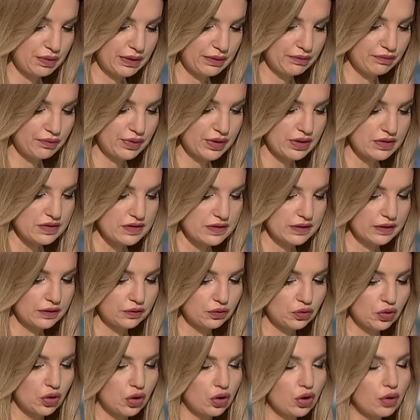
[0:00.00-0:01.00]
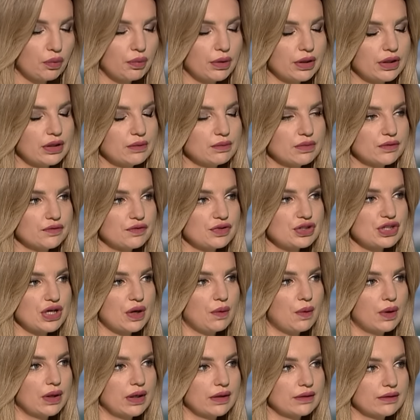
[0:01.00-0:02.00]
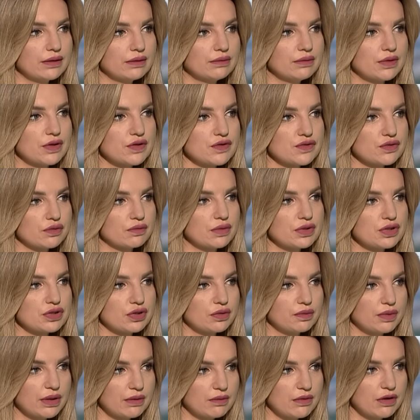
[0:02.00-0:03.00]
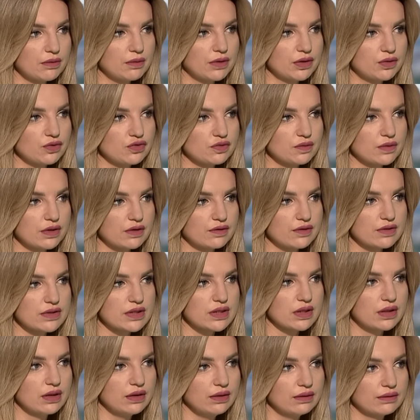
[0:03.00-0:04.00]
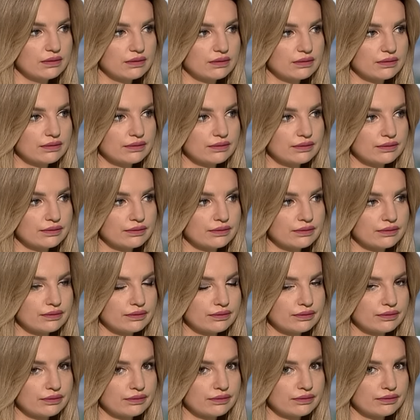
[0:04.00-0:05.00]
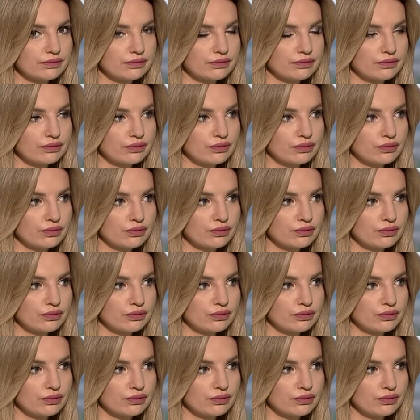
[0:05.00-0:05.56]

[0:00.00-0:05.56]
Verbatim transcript: pan prezydent? Ja myślę, kogo że pani premier, widziała na tym miejscu? Ja myślę, że premier, premier Mateusz, Mateusz Morawiecki? Morawiecki, tak. Tak, to jest